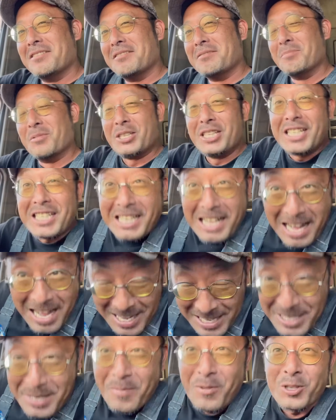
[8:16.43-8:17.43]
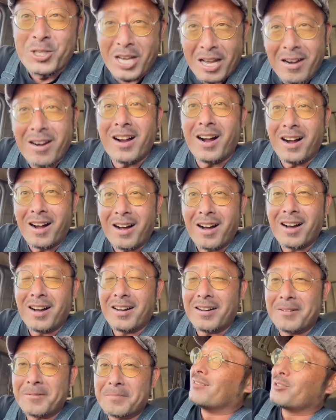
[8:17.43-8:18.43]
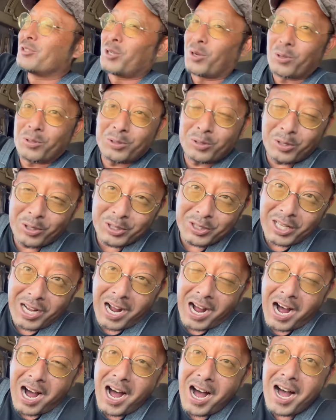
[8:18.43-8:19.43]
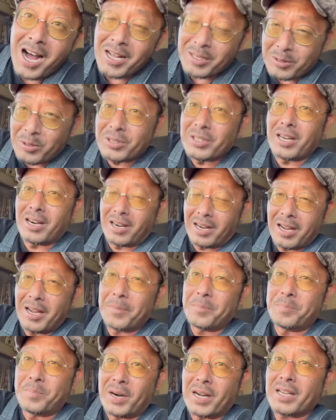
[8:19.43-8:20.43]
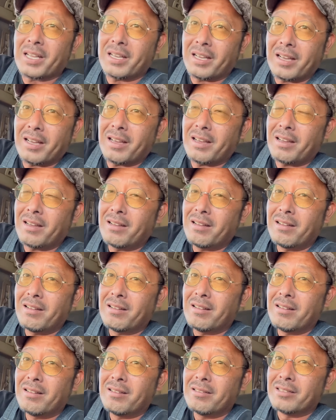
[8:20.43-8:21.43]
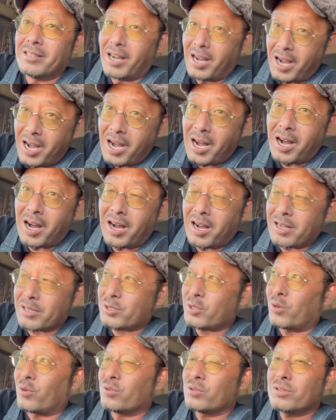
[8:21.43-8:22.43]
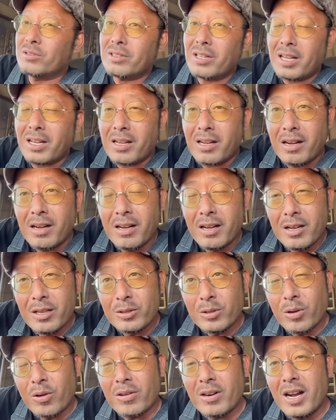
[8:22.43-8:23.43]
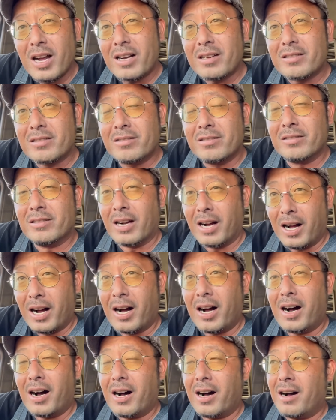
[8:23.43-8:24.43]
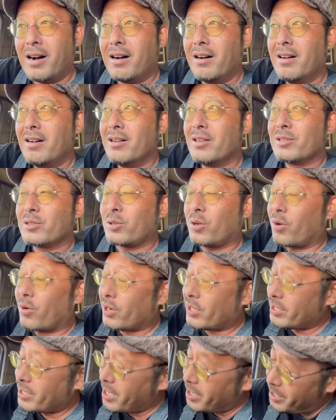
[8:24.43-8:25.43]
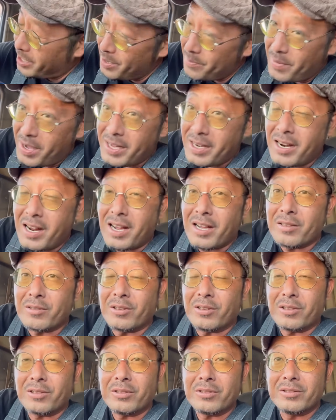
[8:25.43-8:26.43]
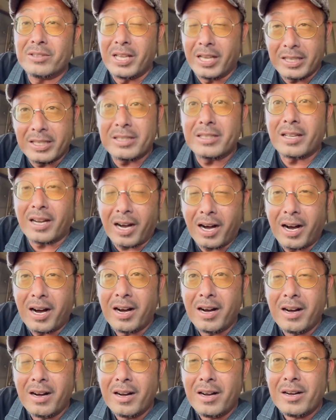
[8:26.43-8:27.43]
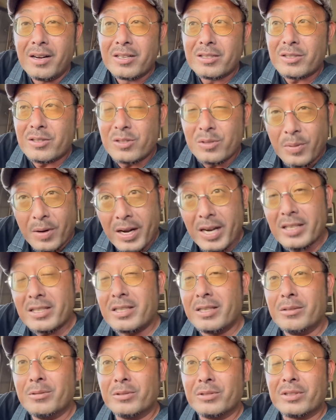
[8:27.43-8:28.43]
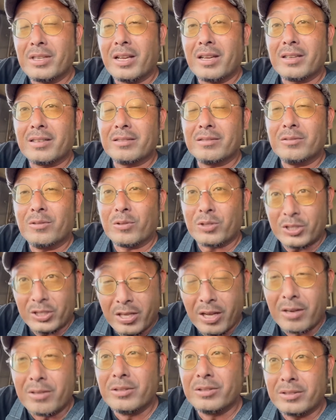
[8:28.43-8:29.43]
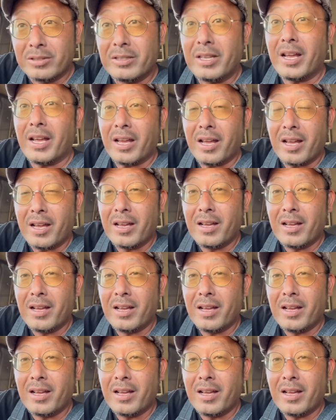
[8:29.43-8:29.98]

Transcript: もういかにもじゃらん。ちょっとしたアートじゃが、やっぱり。なあ、そんなトラックが、それだけマナーのできた、素晴らしい運転をしてるって、